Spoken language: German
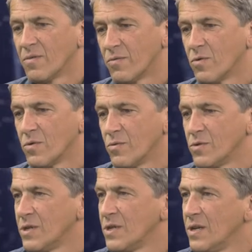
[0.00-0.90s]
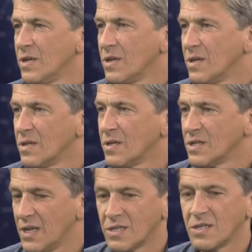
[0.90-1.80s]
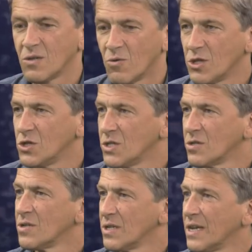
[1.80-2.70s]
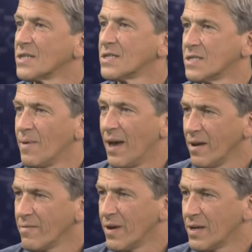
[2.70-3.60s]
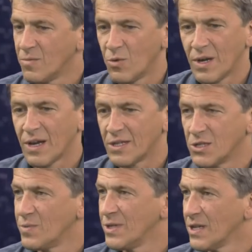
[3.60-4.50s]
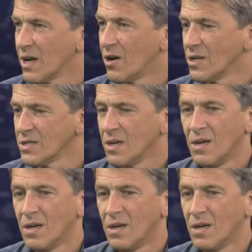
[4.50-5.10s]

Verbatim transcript: wo, wo sie die, das erste Tor schießen oder die ersten zwei, weil die Möglichkeiten spielen sie heraus.